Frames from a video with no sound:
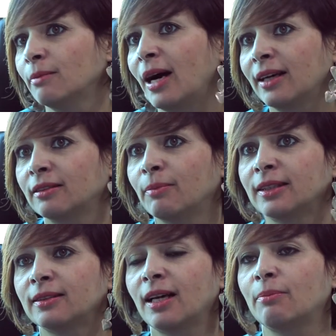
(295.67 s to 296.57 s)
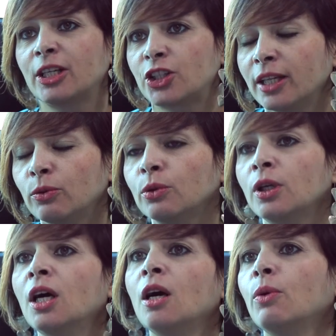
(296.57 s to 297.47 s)
بعد معناتها ما يتشدوا
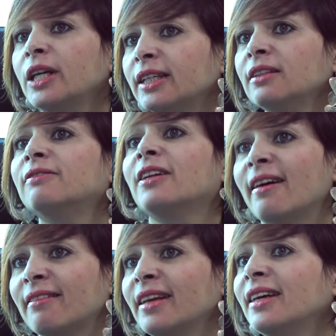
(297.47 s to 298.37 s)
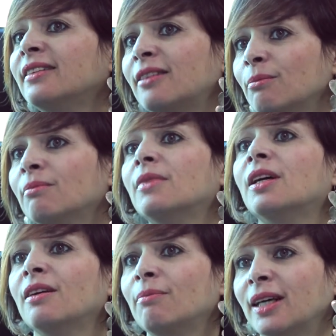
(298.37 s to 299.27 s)
ولكن في الاثناء يتم
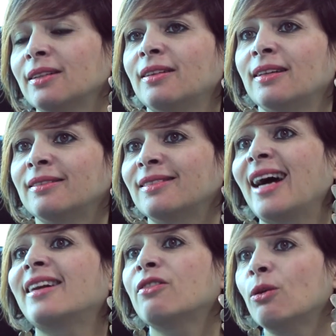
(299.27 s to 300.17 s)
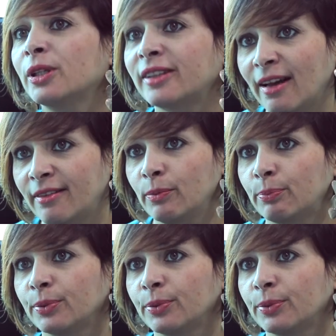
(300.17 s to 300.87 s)
معناتها تعريضهم للتعذيب